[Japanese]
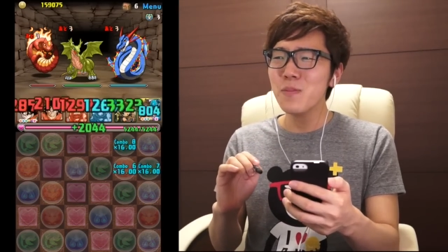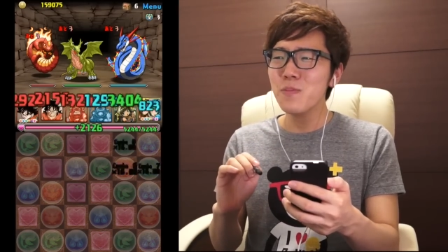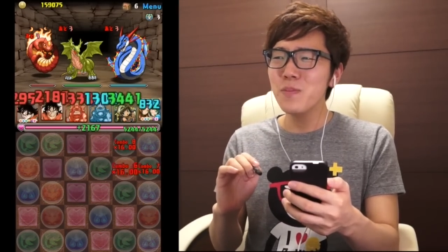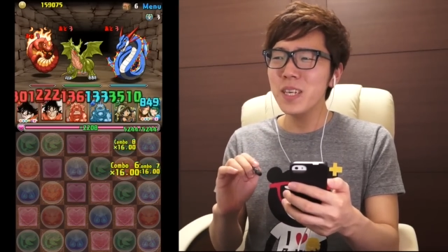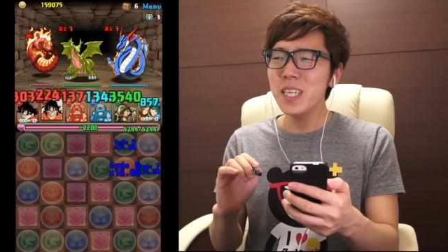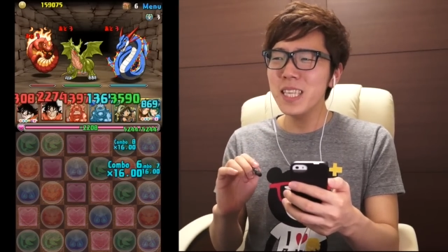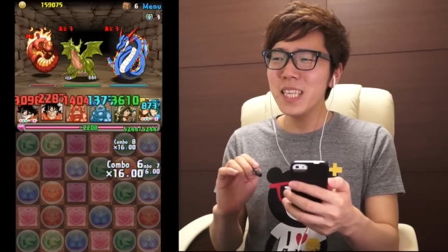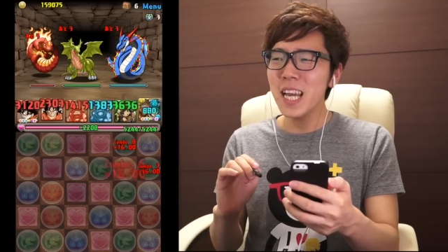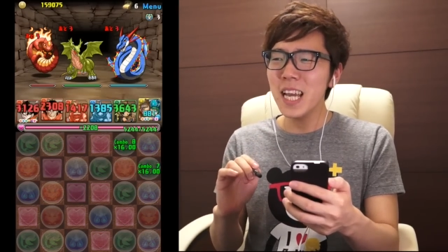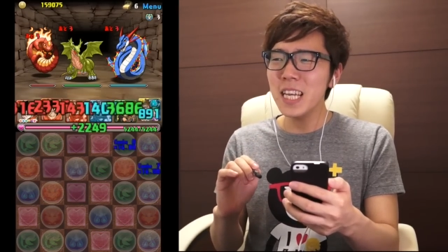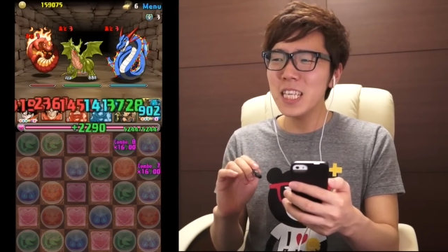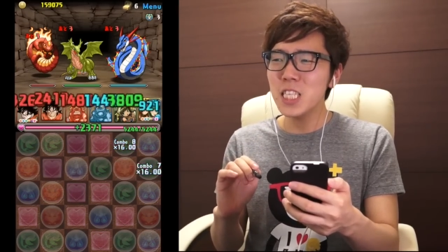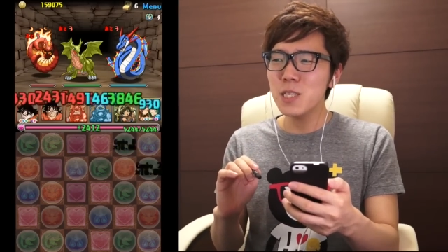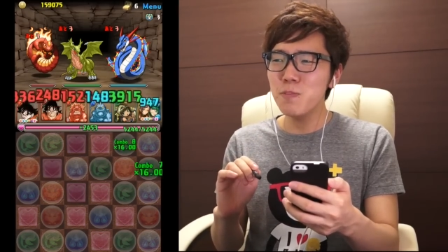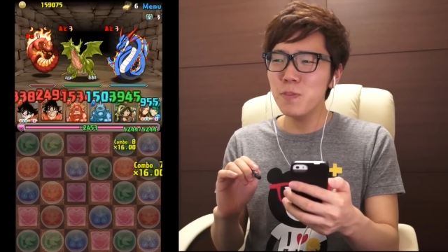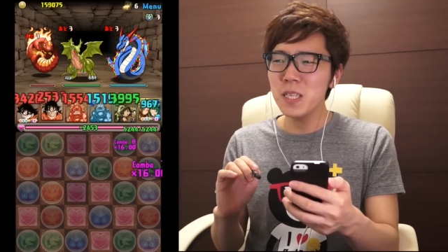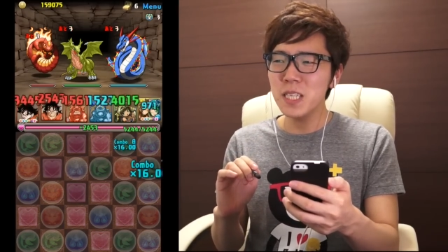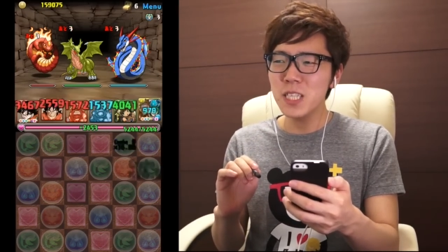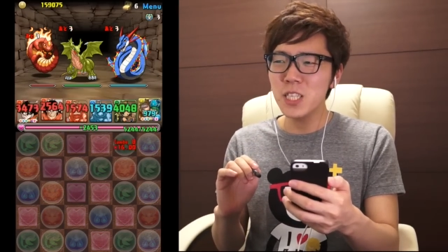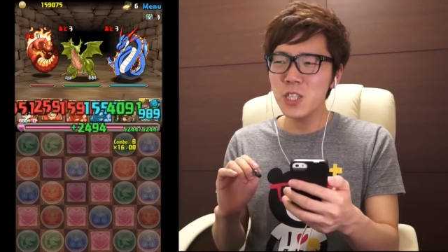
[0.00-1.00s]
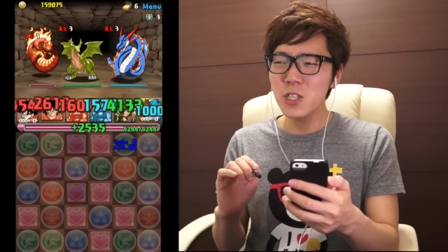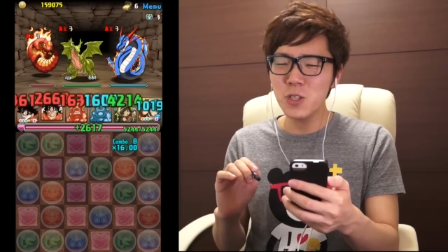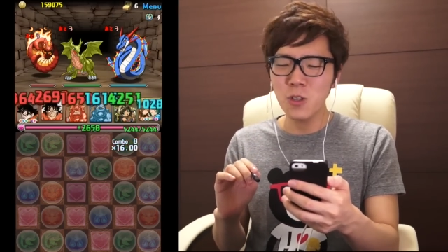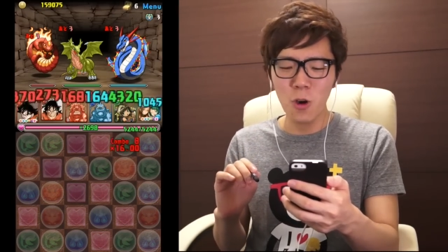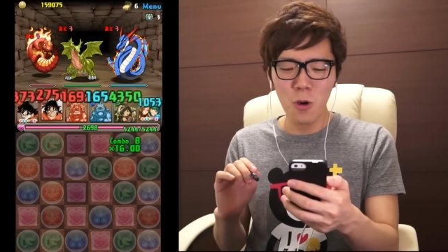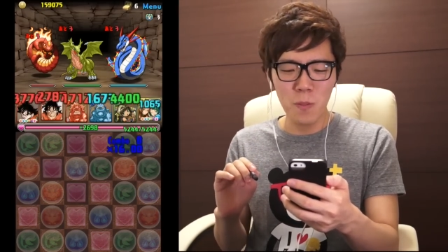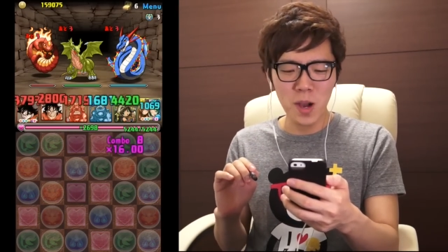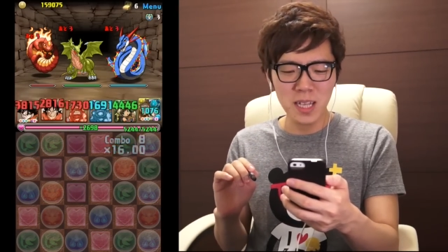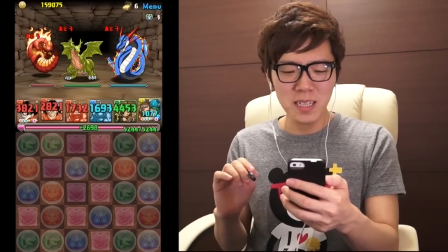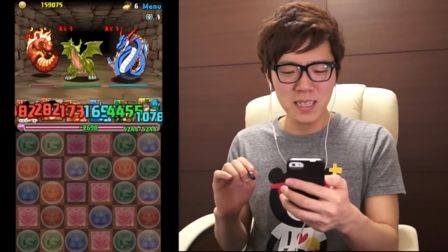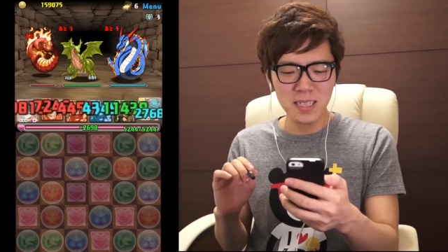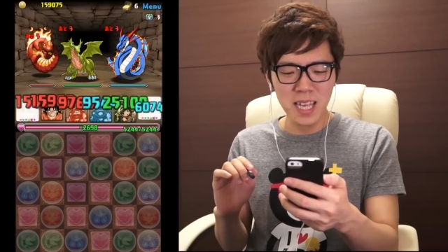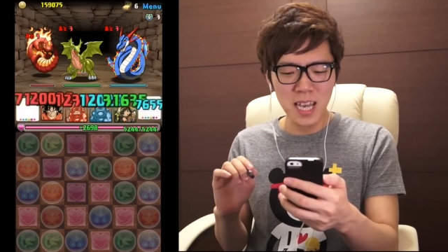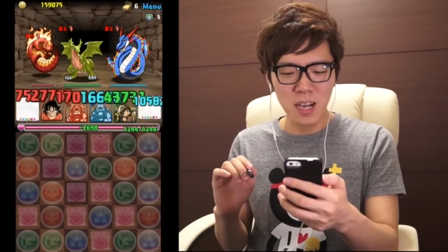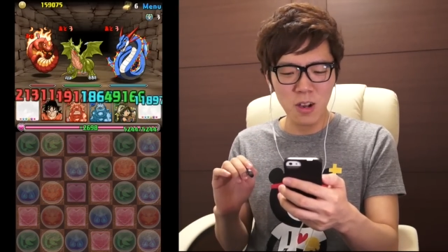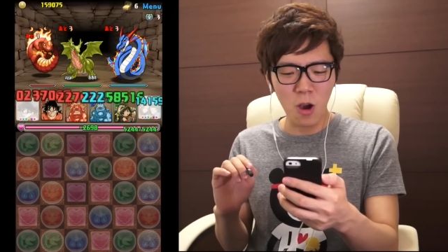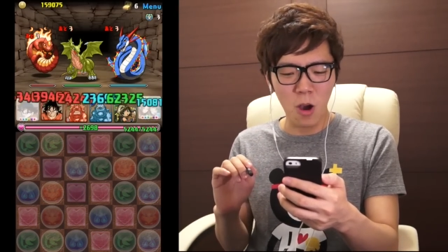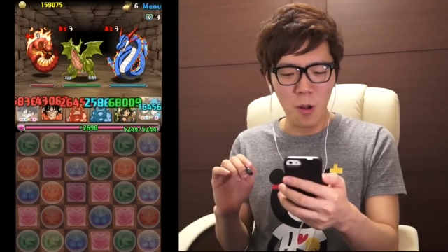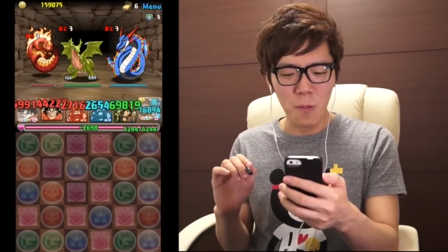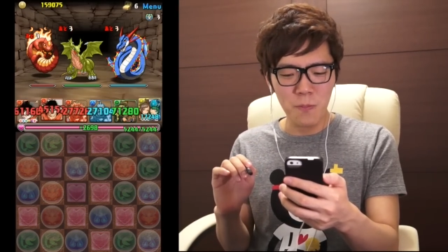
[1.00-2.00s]
みんな エイチピーじゅうごまん
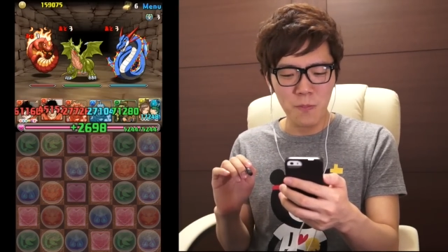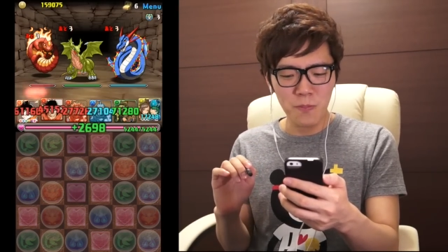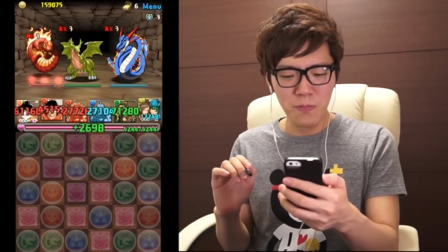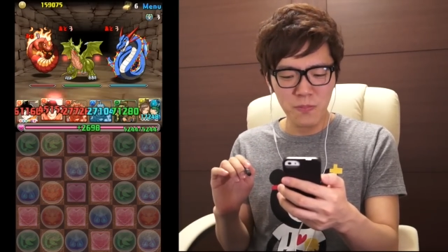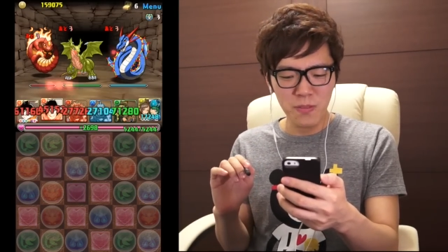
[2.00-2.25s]
前後。